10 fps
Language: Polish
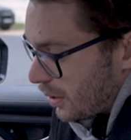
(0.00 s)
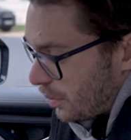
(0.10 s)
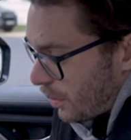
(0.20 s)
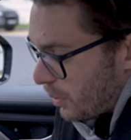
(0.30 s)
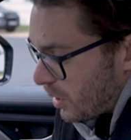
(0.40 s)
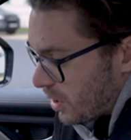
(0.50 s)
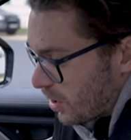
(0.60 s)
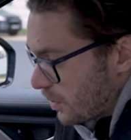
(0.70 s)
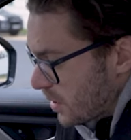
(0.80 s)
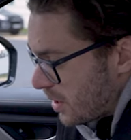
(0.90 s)
Mamy też
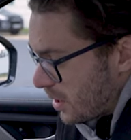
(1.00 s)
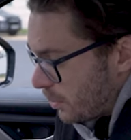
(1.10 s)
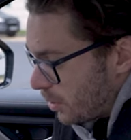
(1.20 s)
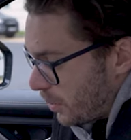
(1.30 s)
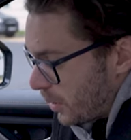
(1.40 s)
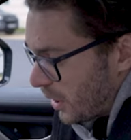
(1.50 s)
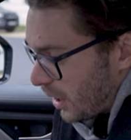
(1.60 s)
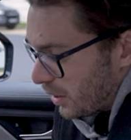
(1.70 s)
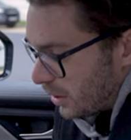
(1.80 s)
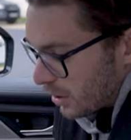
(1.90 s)
nowy system
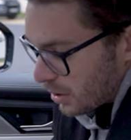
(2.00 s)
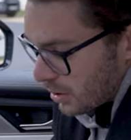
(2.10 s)
multimedialny